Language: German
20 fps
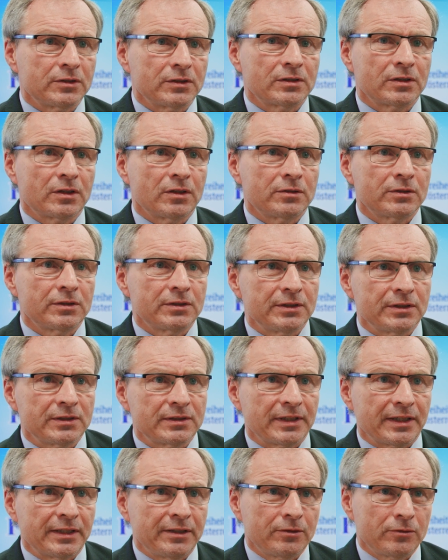Das kann es nicht
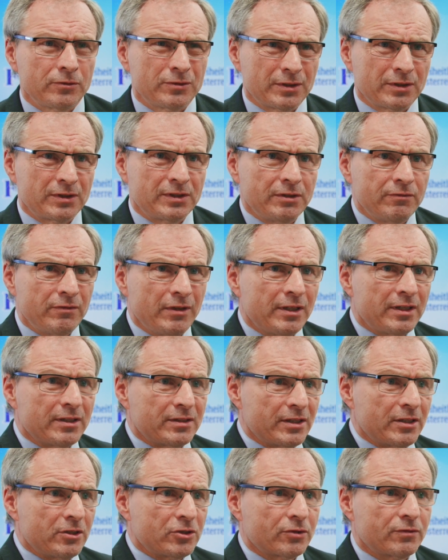sein in unserer
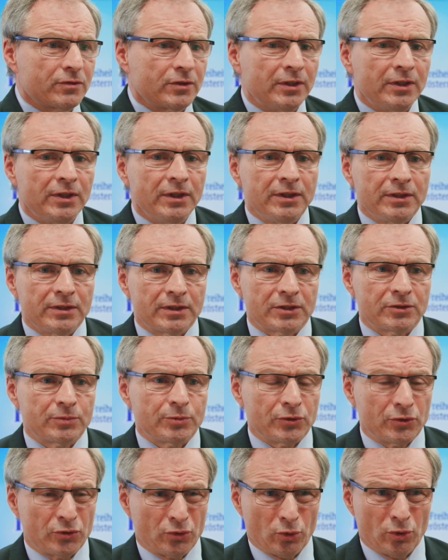Zivilgesellschaft, dass
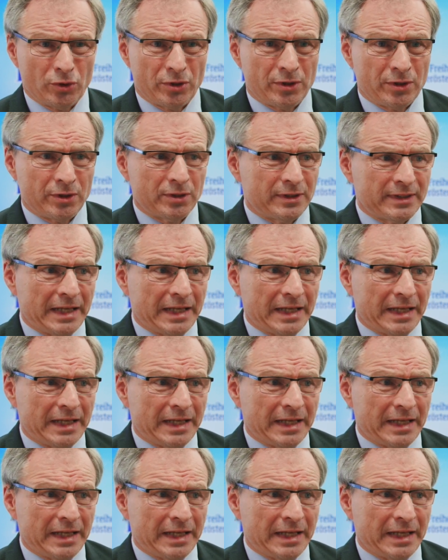wir uns solchen